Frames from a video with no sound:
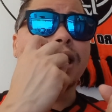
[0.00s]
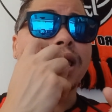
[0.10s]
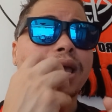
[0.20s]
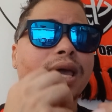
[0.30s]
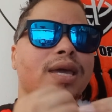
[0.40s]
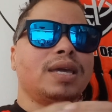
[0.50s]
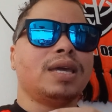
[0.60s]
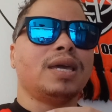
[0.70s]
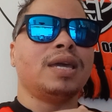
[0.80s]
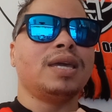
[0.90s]
é,
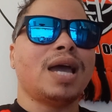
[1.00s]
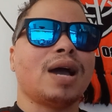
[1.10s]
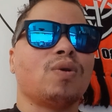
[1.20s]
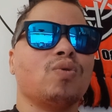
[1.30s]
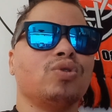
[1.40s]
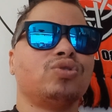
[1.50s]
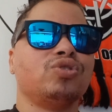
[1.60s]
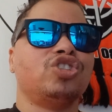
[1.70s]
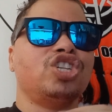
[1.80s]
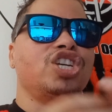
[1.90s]
em, em
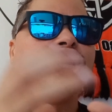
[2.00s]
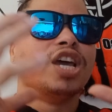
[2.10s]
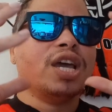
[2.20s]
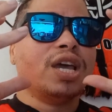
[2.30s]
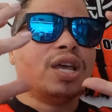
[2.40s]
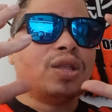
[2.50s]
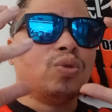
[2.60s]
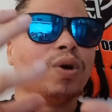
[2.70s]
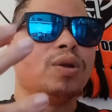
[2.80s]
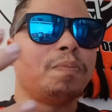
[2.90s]
agosto de,
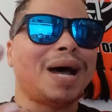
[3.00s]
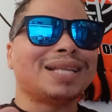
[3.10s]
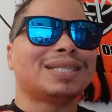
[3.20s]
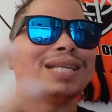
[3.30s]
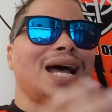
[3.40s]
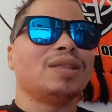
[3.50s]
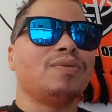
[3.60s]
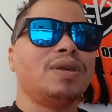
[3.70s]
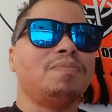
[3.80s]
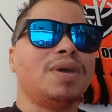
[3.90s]
do ano
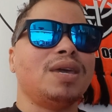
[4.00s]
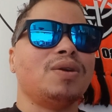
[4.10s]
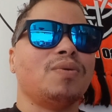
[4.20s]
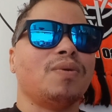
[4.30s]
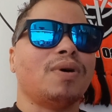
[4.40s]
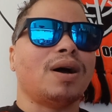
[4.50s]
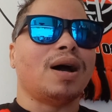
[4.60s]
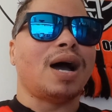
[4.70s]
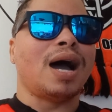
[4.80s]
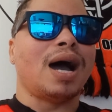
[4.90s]
passado, em meio
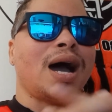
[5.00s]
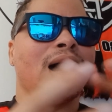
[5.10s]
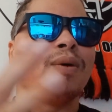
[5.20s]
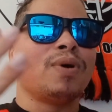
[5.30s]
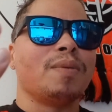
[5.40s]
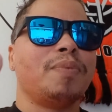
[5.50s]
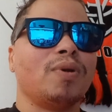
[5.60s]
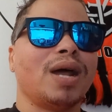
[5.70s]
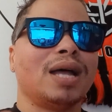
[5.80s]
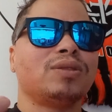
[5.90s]
ao
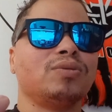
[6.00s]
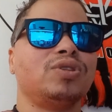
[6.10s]
campeonato